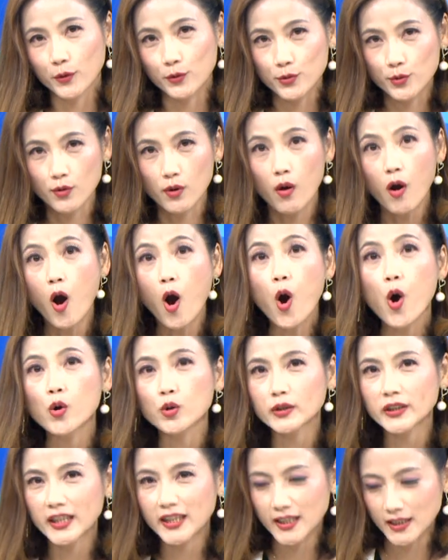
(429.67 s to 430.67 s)
我说
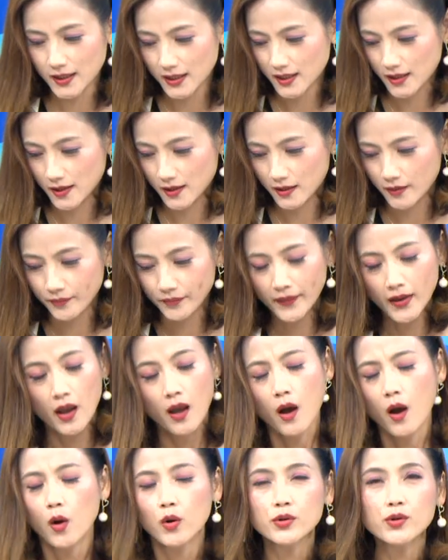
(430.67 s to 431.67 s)
OTC，
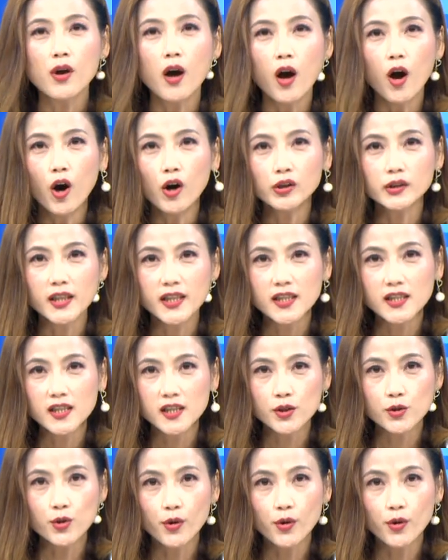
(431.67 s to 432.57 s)
我说 OTC